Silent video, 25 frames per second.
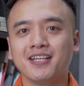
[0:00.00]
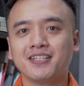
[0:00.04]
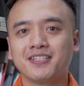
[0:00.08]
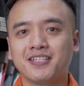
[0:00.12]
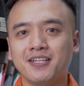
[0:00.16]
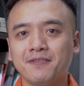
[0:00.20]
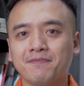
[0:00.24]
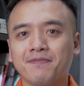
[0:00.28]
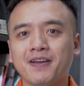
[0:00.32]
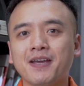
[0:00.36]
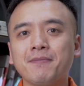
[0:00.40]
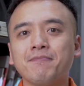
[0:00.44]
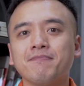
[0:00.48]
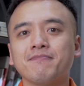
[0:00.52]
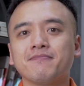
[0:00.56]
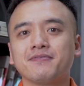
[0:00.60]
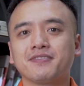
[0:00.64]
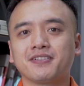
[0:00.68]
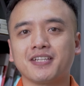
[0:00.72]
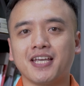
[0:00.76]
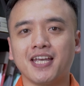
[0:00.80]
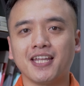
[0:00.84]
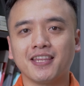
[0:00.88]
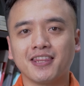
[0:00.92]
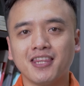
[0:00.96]
xin phép
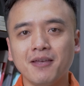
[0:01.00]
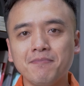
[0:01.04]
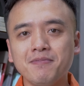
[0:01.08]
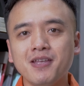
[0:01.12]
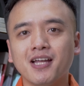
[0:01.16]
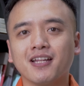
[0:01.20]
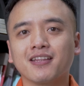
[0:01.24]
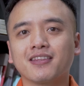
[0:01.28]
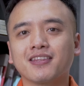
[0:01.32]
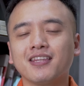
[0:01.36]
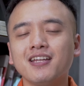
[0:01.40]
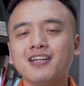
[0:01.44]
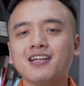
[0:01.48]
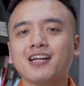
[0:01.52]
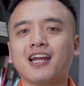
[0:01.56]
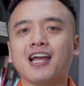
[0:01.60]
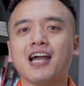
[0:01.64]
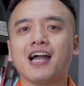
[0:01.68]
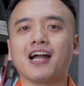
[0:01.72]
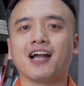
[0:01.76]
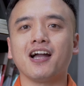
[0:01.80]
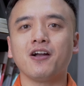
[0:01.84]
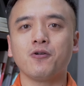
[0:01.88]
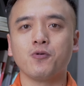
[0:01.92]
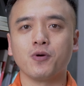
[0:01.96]
sẽ tiếp nhận tất
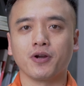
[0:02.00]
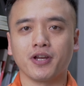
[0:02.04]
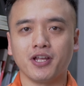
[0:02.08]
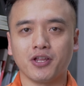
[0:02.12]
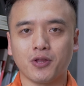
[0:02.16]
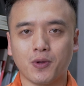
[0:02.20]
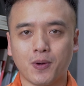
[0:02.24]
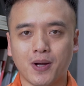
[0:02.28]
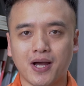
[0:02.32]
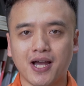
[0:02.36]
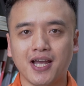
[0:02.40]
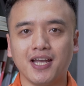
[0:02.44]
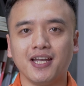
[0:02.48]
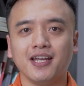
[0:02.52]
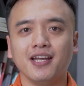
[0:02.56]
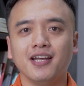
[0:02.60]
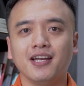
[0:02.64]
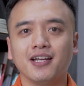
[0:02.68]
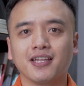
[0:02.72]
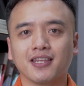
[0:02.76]
cả các cuộc điện thoại